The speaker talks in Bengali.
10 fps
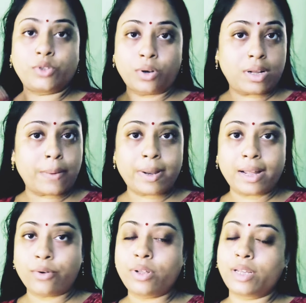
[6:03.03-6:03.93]
জল খাবার
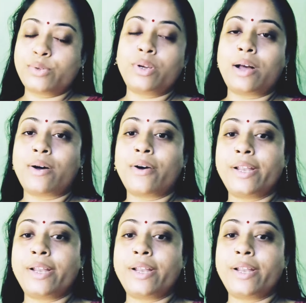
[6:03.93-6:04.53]
এখন কিছু খাওয়া